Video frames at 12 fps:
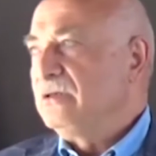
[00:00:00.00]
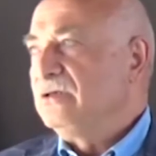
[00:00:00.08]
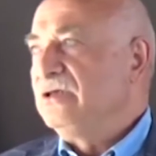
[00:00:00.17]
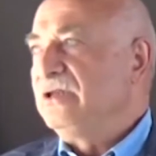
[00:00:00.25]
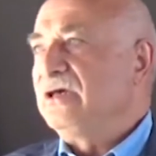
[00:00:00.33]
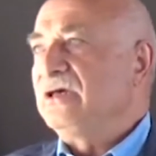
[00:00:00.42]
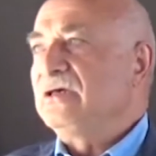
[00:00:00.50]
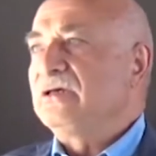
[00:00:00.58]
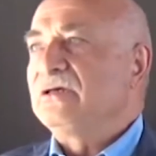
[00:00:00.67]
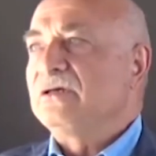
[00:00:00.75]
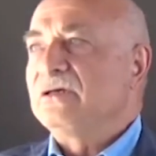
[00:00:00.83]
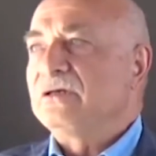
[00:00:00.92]
Yine
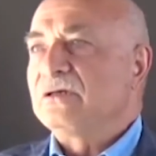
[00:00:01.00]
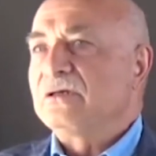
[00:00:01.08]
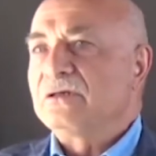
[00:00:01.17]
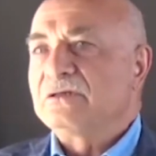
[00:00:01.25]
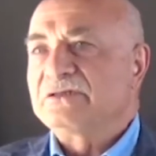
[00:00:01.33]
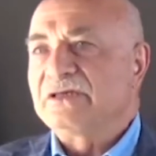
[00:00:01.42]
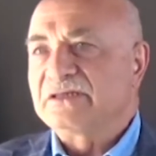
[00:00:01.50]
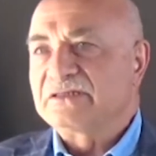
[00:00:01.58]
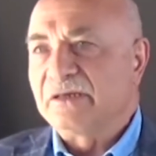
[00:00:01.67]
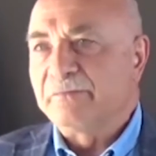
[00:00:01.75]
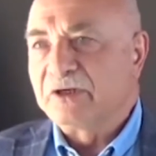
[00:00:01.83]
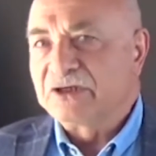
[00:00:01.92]

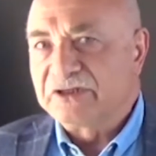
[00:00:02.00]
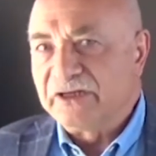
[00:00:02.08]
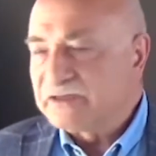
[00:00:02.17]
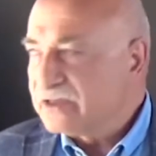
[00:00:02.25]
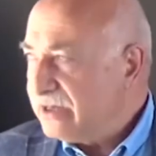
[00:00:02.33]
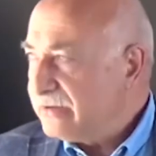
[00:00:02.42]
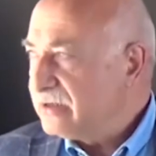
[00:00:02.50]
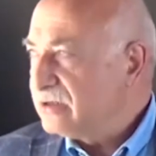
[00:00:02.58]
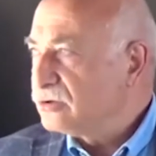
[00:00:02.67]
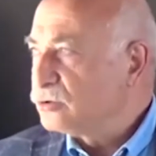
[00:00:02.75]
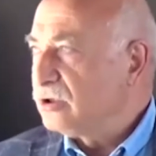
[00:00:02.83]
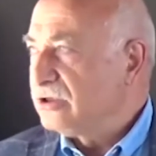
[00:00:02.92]
85'lerde
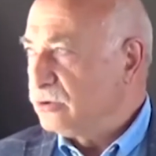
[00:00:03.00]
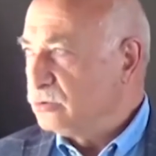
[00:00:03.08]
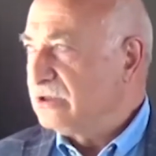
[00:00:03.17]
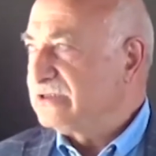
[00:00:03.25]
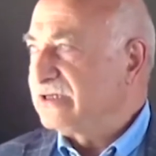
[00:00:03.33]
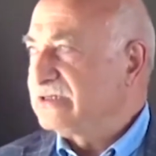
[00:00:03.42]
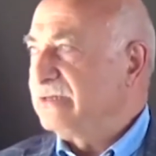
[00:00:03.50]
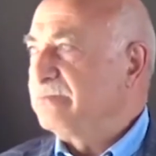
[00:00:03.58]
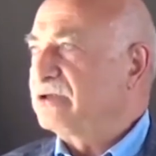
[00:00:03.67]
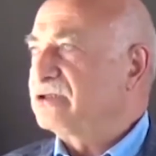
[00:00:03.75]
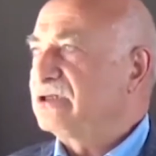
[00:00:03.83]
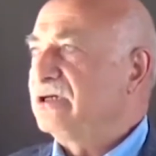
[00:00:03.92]
şu anda yüzde
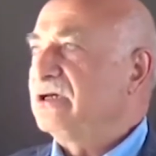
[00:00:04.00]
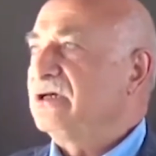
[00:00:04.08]
85